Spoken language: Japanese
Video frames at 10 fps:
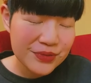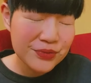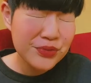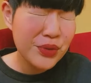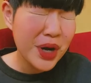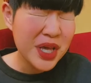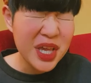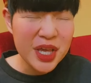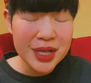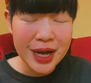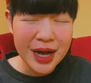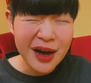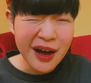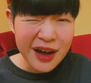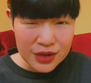うわ、いいな、
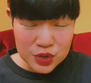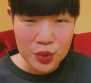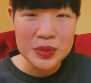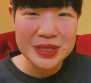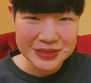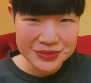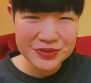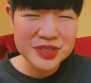上がると思ったんですよ。